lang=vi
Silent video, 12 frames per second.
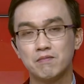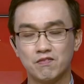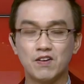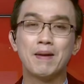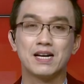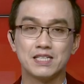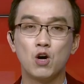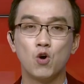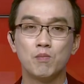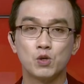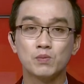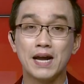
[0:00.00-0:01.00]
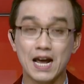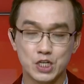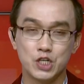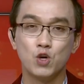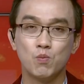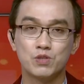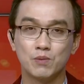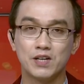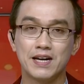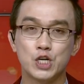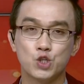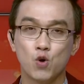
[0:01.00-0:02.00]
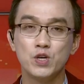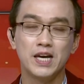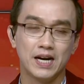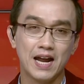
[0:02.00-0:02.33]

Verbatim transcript: và mạng xã hội mà chúng ta đang sử dụng trong thời đại số như hiện